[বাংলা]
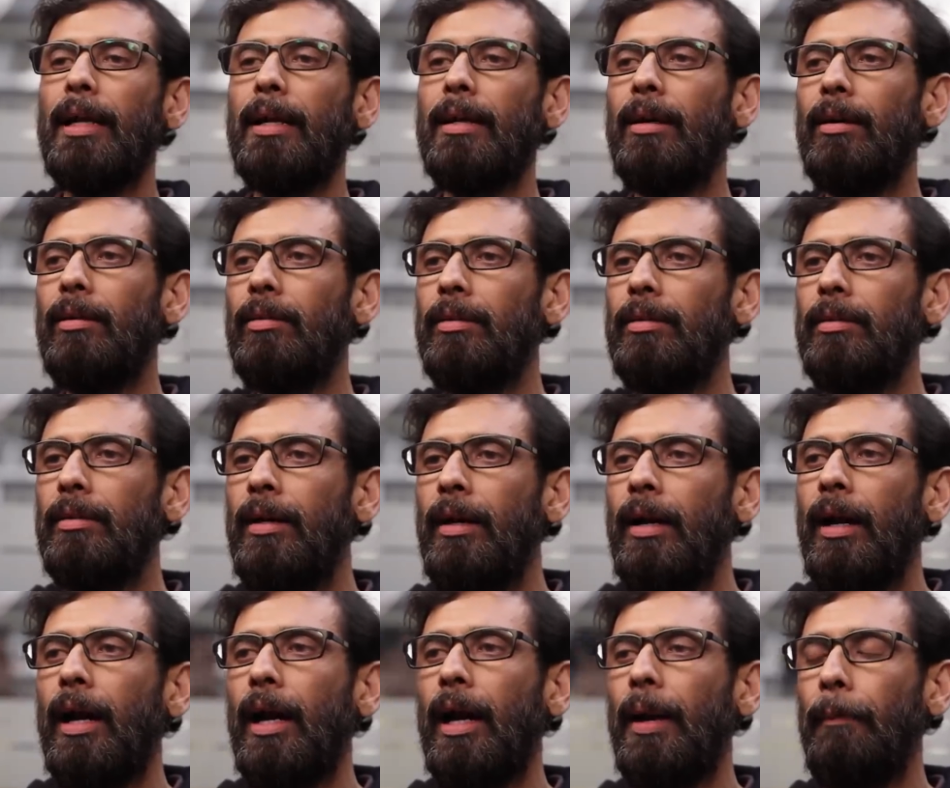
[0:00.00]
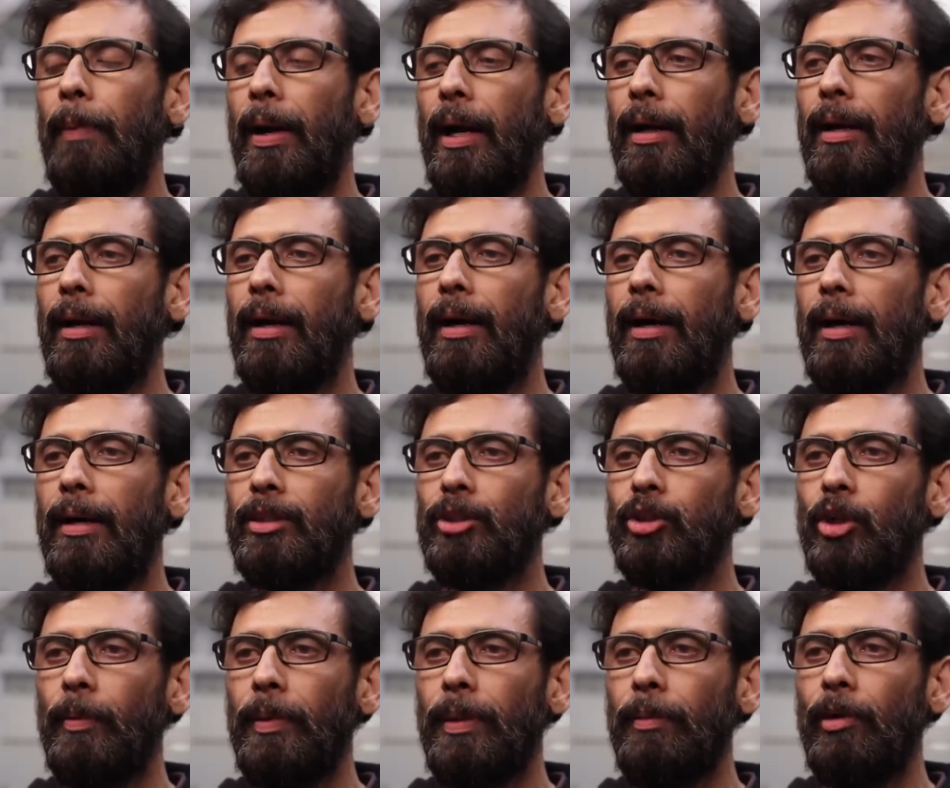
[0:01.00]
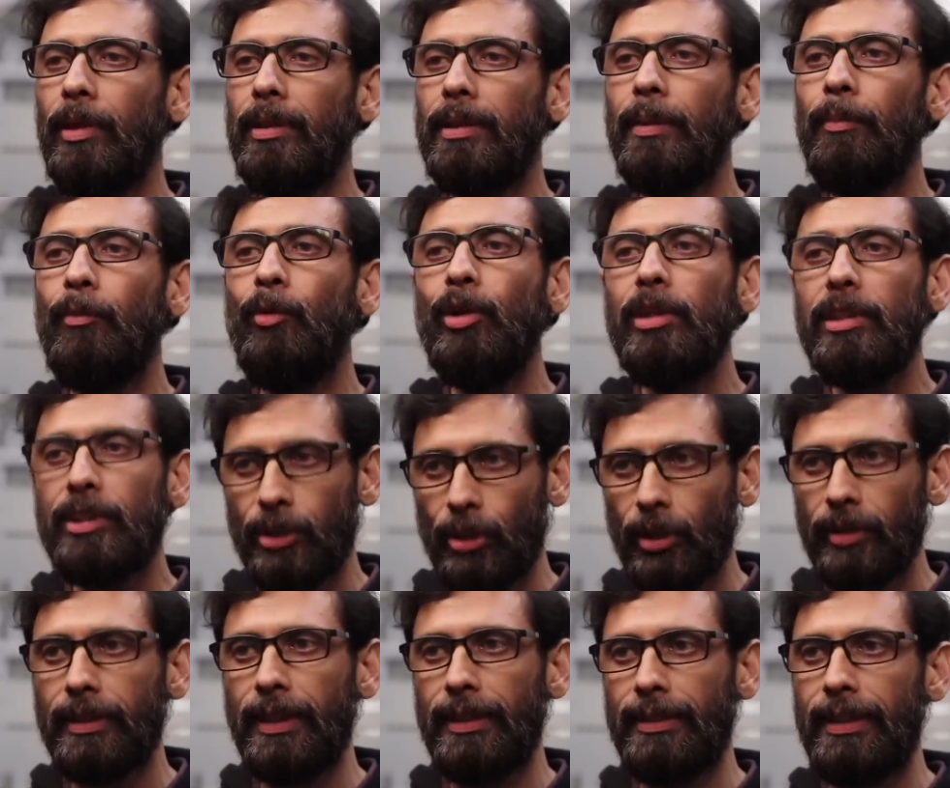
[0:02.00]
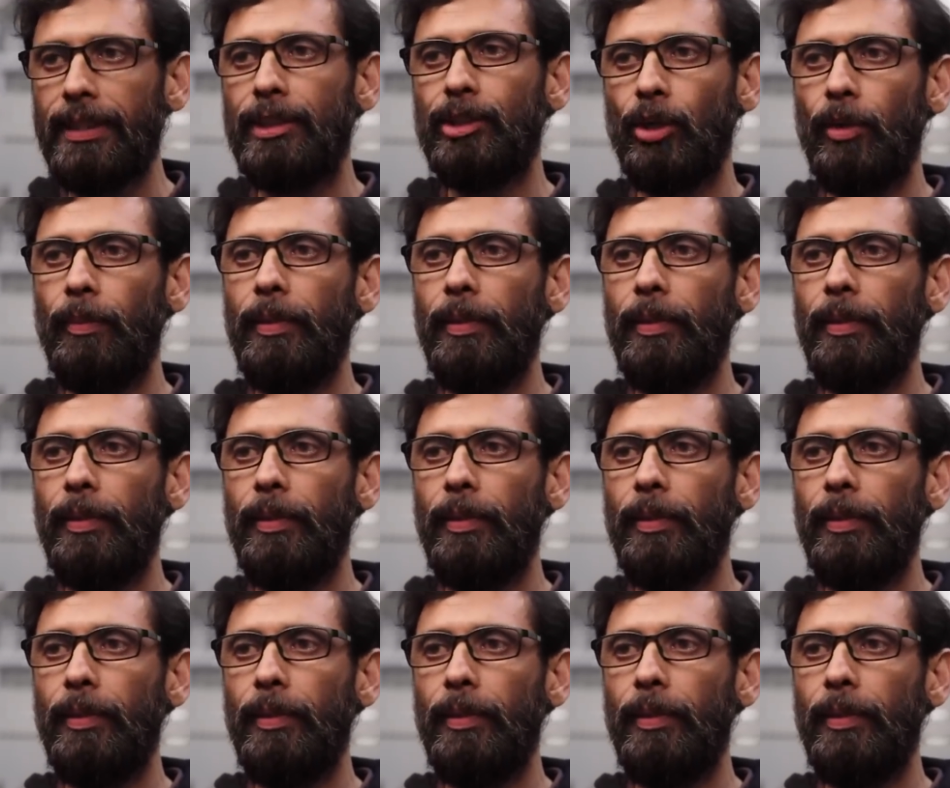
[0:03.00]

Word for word: তার কারণ বাংলা ছবি বলতে মূল স্রোতের যে